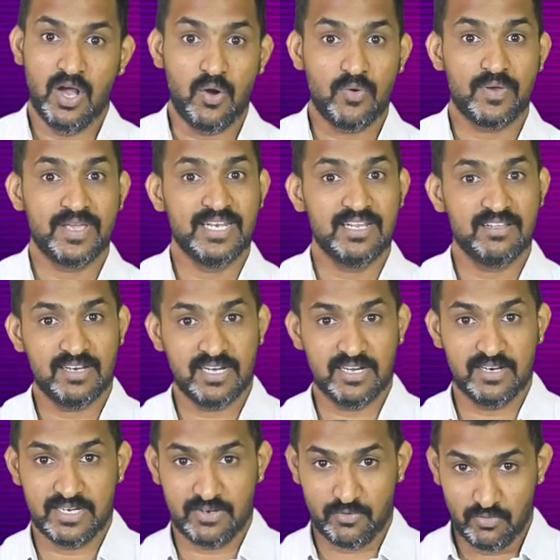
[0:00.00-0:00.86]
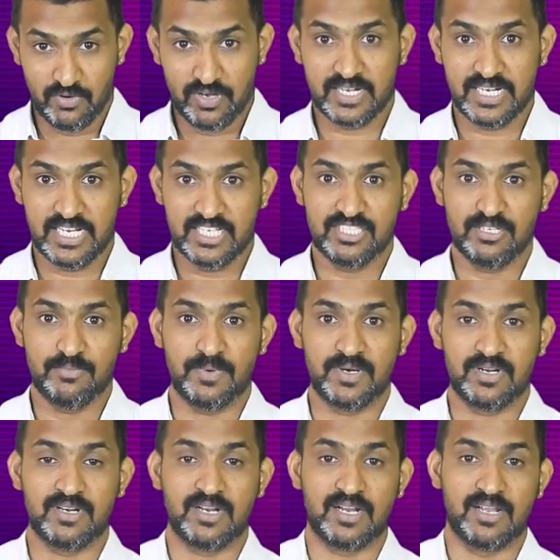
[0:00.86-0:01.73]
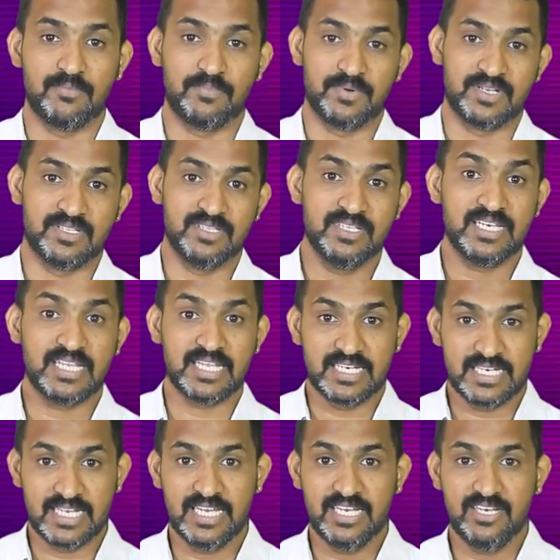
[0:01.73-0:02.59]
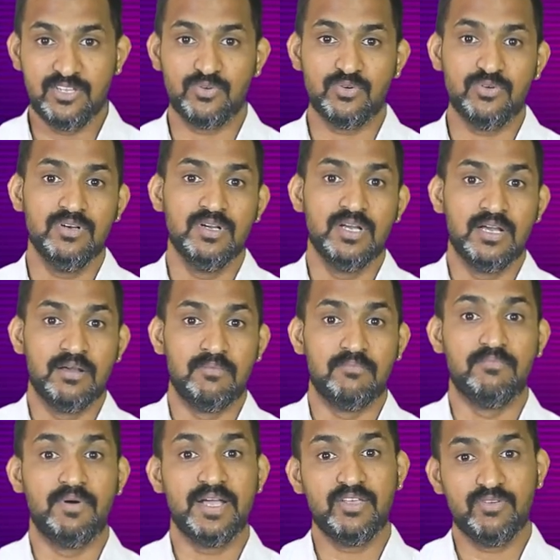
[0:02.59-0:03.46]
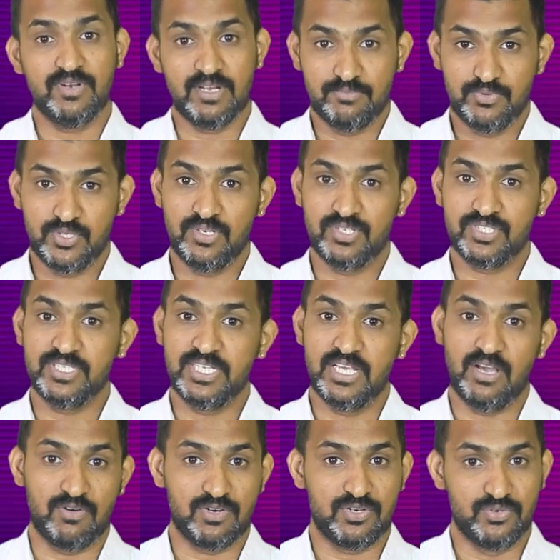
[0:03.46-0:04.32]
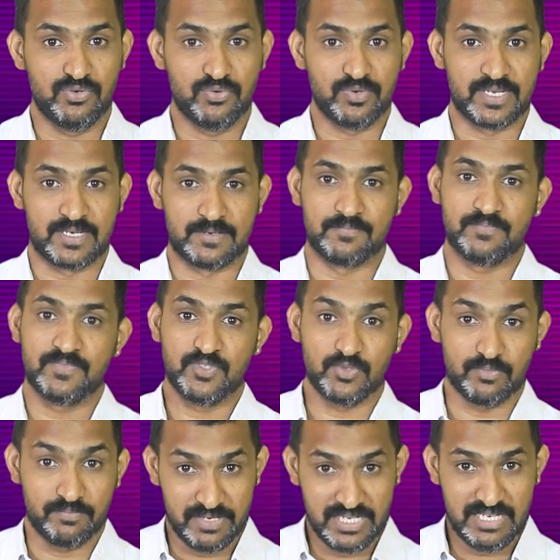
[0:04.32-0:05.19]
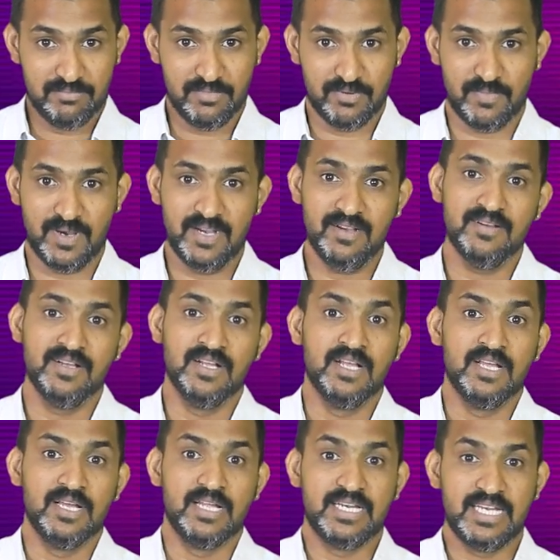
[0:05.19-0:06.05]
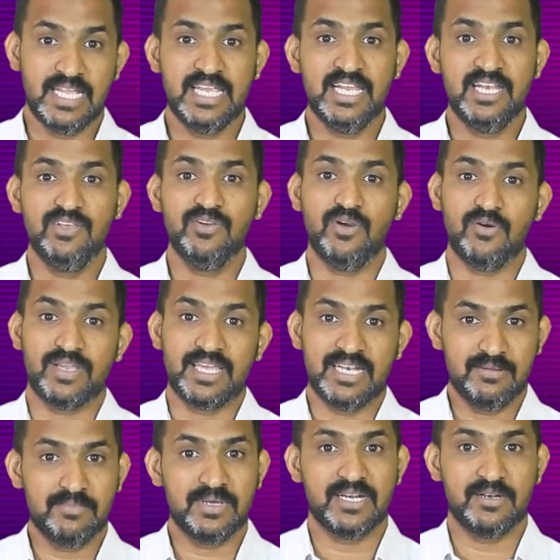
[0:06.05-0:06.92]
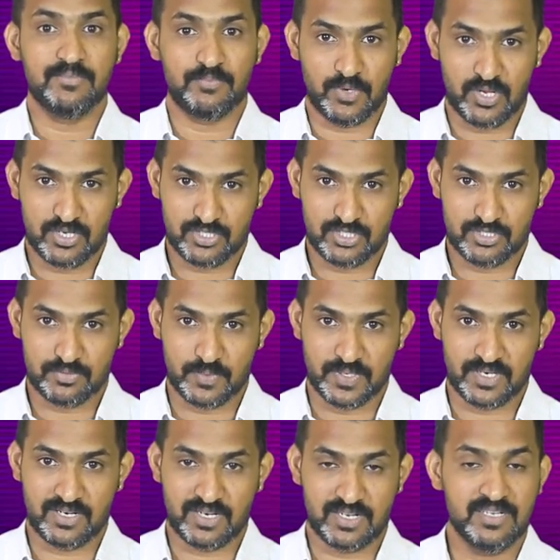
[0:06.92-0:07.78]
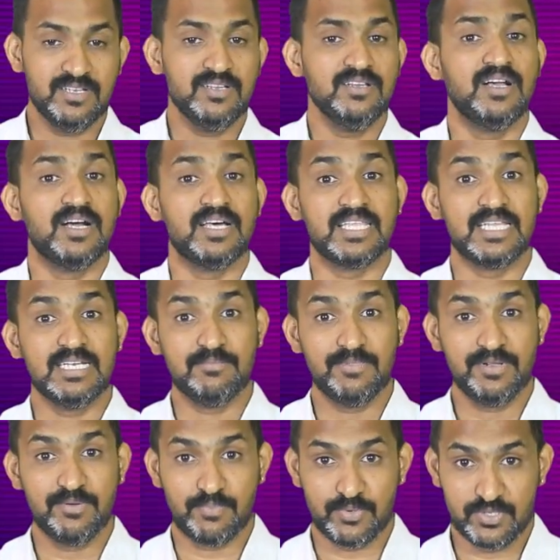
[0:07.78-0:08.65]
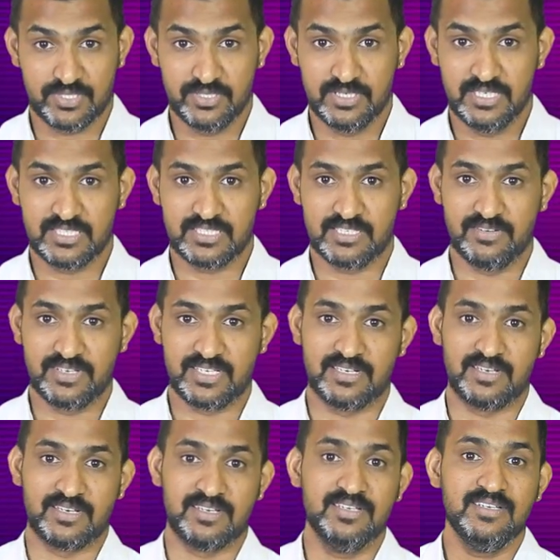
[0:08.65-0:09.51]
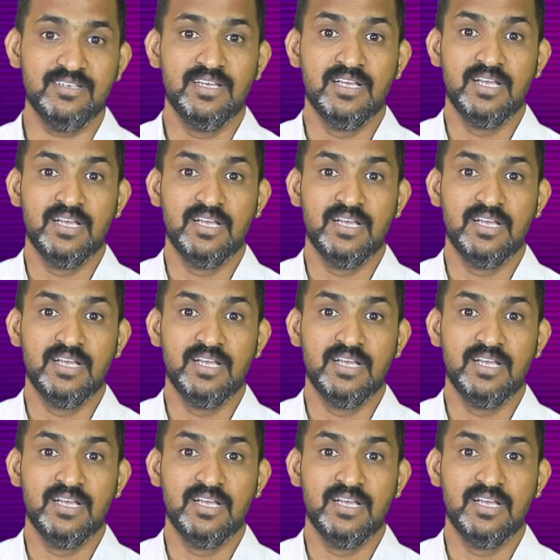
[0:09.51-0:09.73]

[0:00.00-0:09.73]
அவங்க என்னென்ன ஒர்க் நேச்சர் பண்ணுறாங்க அப்படின்றத நீங்கள் டெய்லியும் பை ஒரு அப்சர்வேஷன் யூ ஹாவ் டு டூ இட் ஸோ மினிமமாக டெய்லியும் அவங்க என்ன மாதிரியான ப்ராசஸ் பண்ணுறாங்க அதை என்ன மாதிரி ப்ரொசீடிங்ஸில் வைக்கிறாங்க